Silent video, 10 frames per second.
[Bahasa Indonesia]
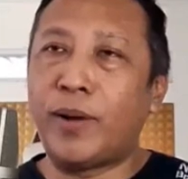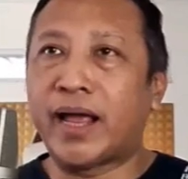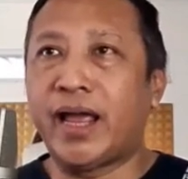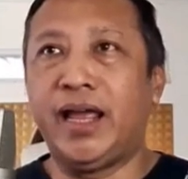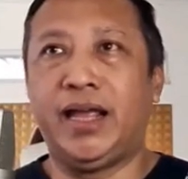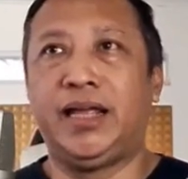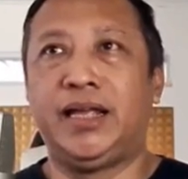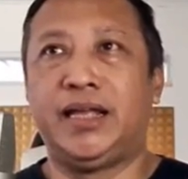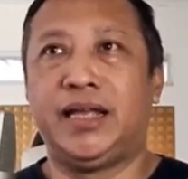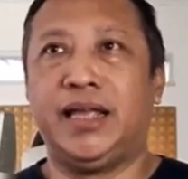pakai,
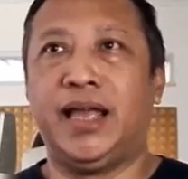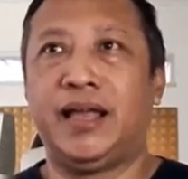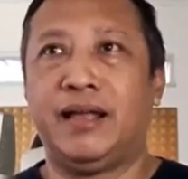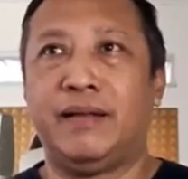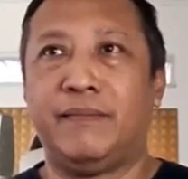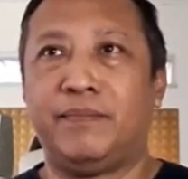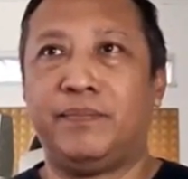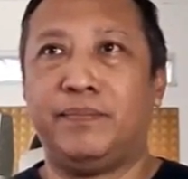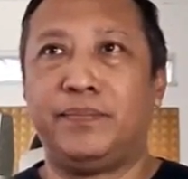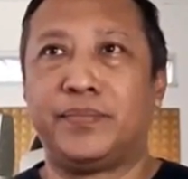ya.
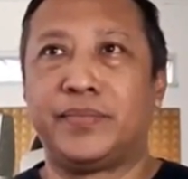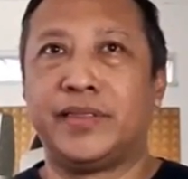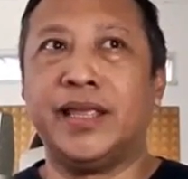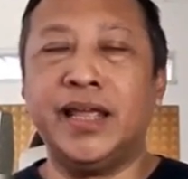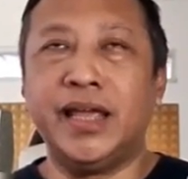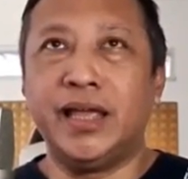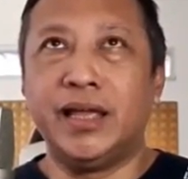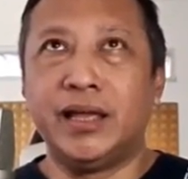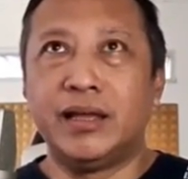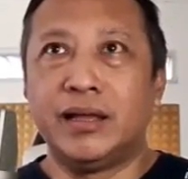
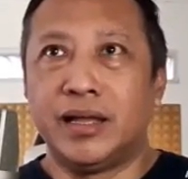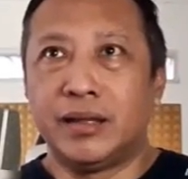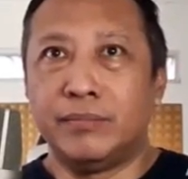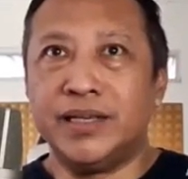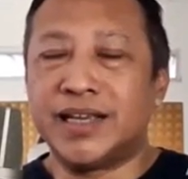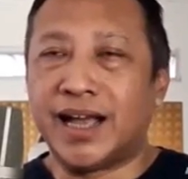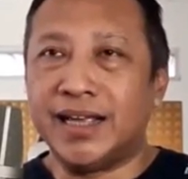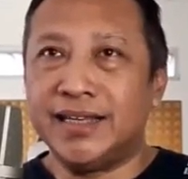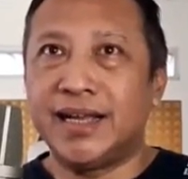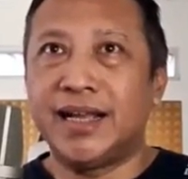Jadi bisa
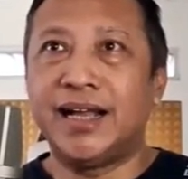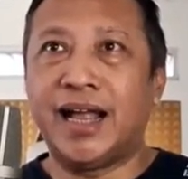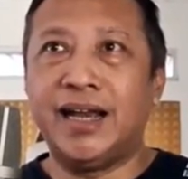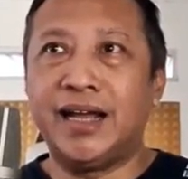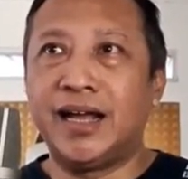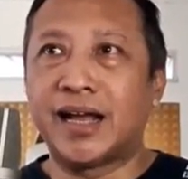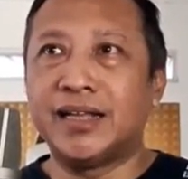aja ada